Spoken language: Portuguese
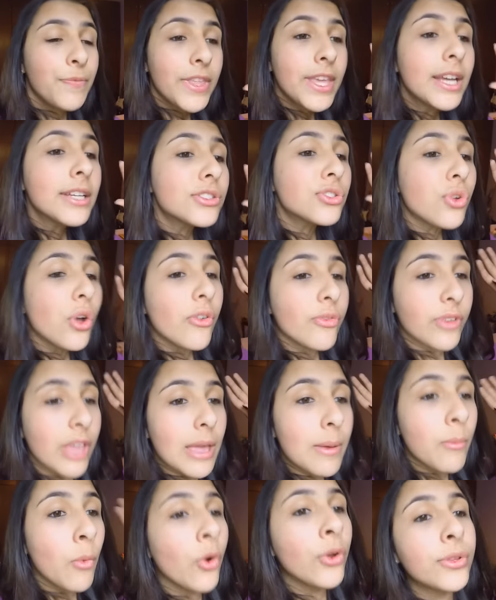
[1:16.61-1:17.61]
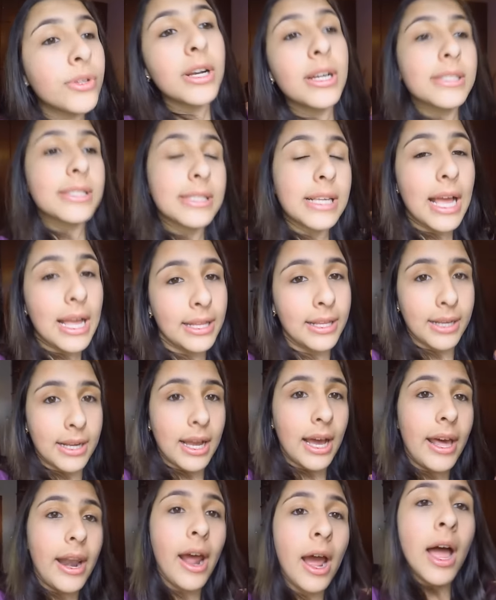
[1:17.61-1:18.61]
Isso eu fiquei muito cansada,
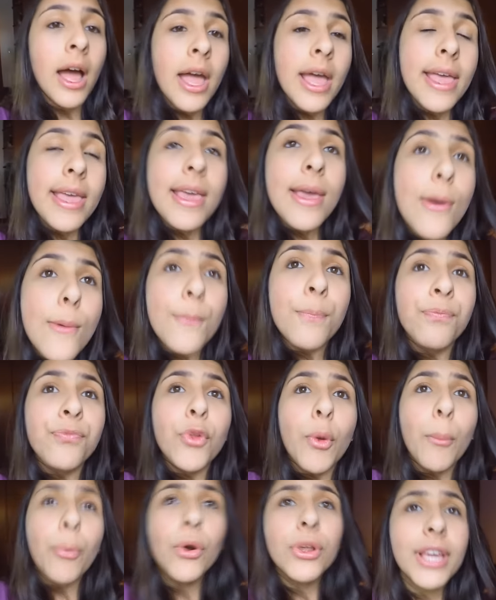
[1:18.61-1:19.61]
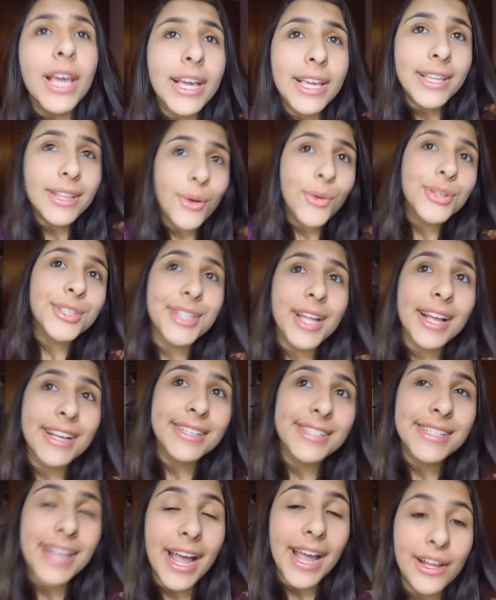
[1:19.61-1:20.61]
cara. E por que que não
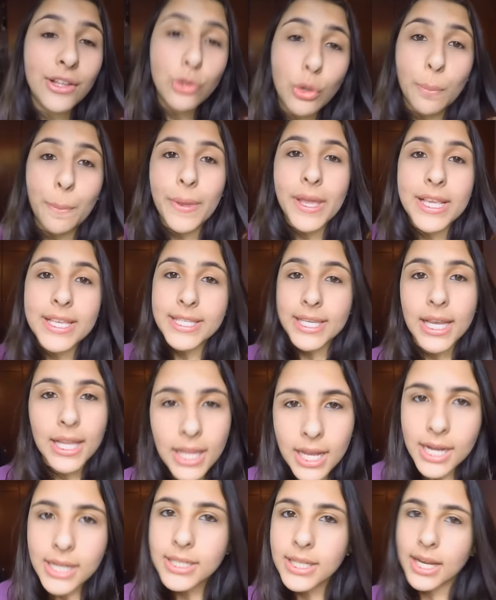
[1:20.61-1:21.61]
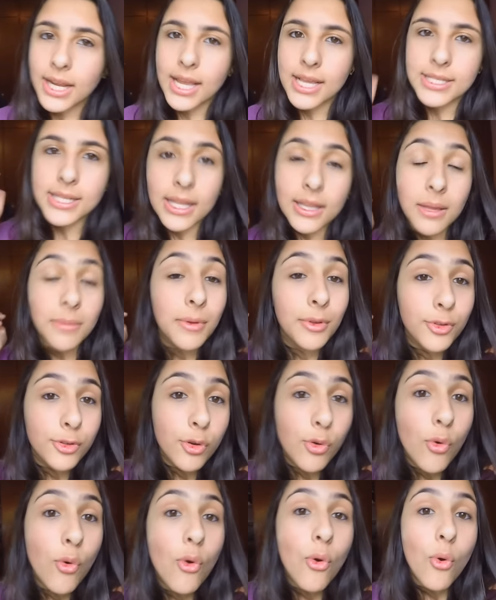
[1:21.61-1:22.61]
está saindo Pixelândia, que é
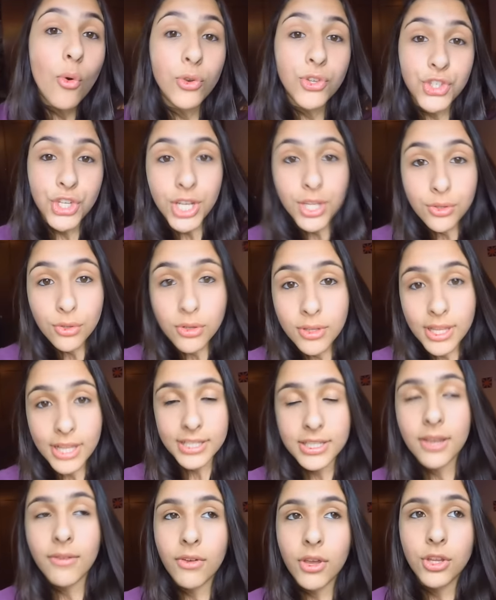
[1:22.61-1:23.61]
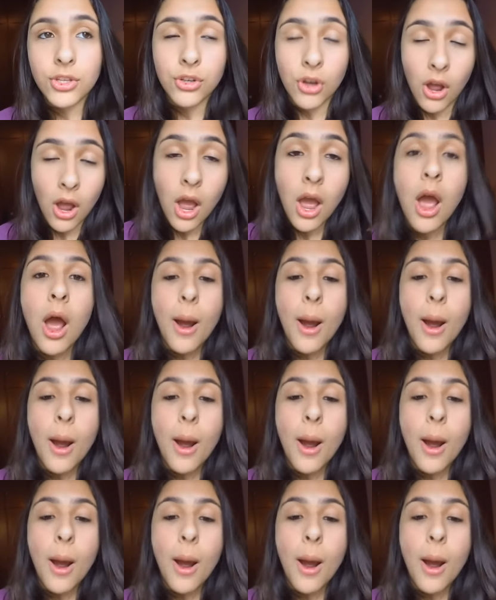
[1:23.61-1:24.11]
exatamente o, o título desse vídeo?